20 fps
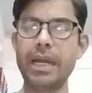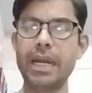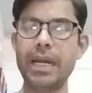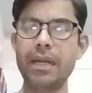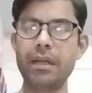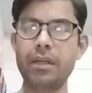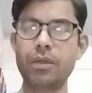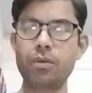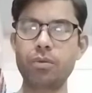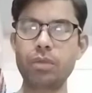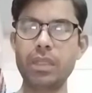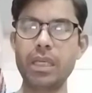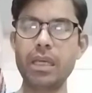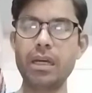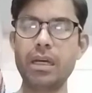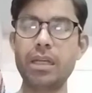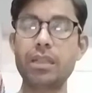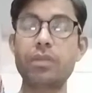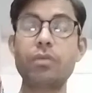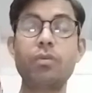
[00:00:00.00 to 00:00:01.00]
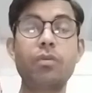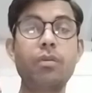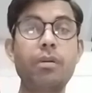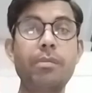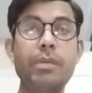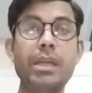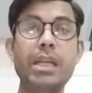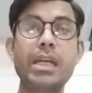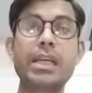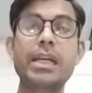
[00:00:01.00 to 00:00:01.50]
एंड टू दी अर्थ और
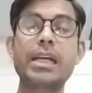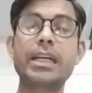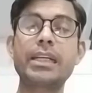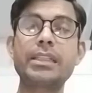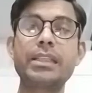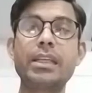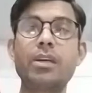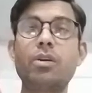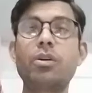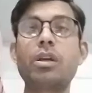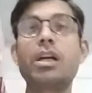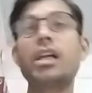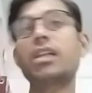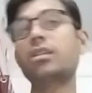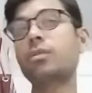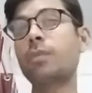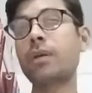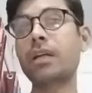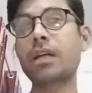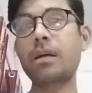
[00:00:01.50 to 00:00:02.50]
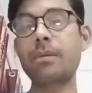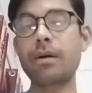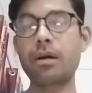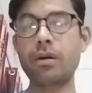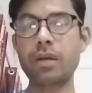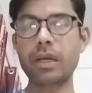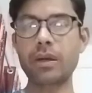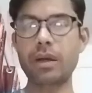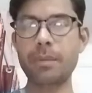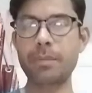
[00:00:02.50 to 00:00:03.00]
मीना क्या करती है और अर्थ पर कब
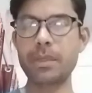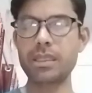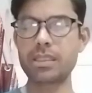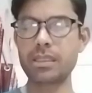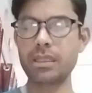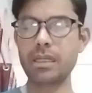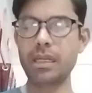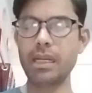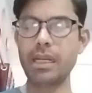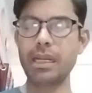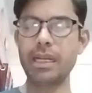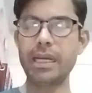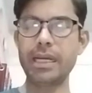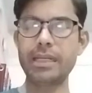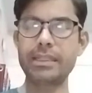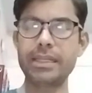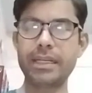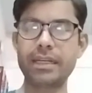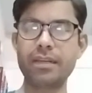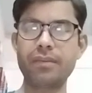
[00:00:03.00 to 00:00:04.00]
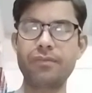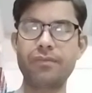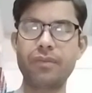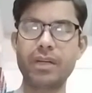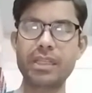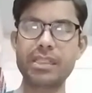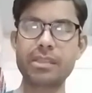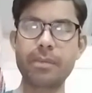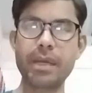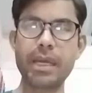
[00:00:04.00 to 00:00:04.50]
आओगे वापस लेडी सेकेंड
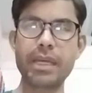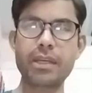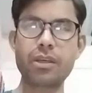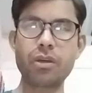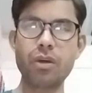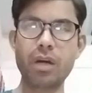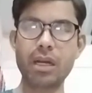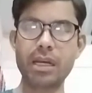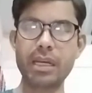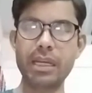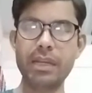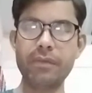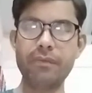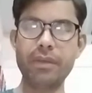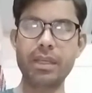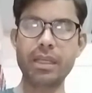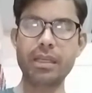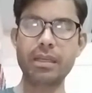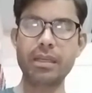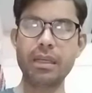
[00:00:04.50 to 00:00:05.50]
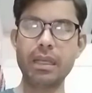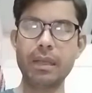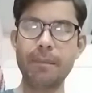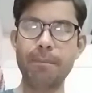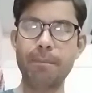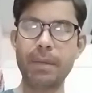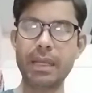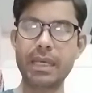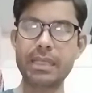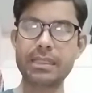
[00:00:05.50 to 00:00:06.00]
फर्स्ट मैक यू आर लिविंग
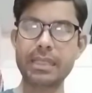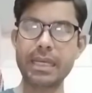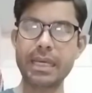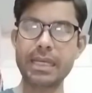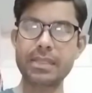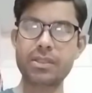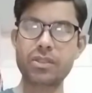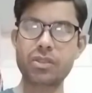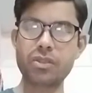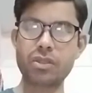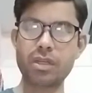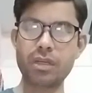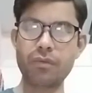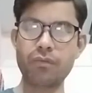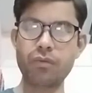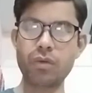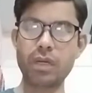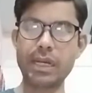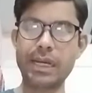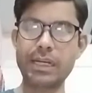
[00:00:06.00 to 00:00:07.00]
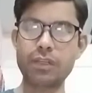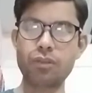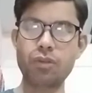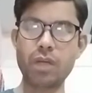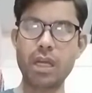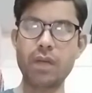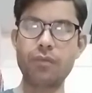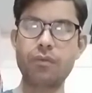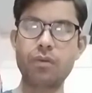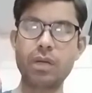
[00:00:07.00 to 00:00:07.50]
प्लेस एज ट्रीफुल एंड
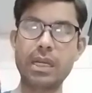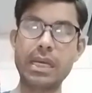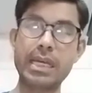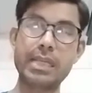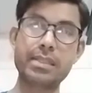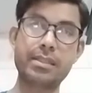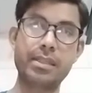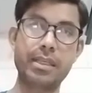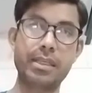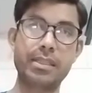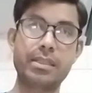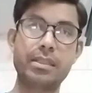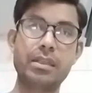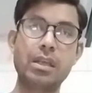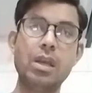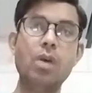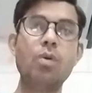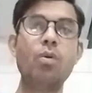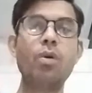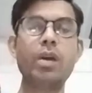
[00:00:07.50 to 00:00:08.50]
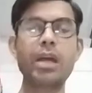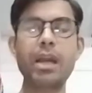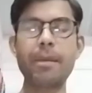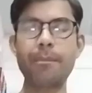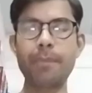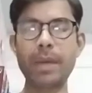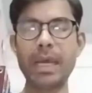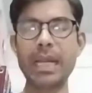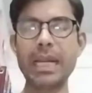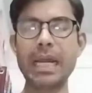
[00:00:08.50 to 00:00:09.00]
जॉयफुल एज दिस वगैरह
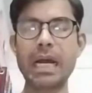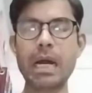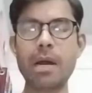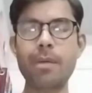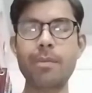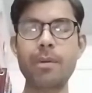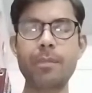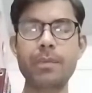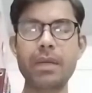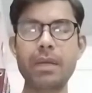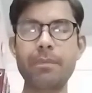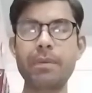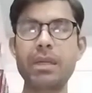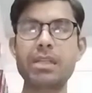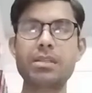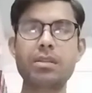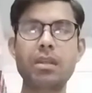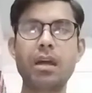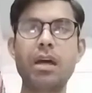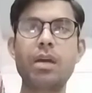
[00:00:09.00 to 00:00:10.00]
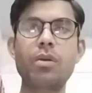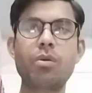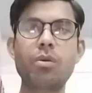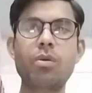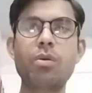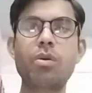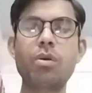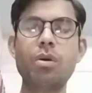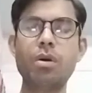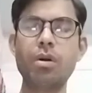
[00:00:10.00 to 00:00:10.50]
तो पहले आप अपने अपने स्थानों
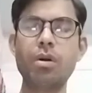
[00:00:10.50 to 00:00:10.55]
को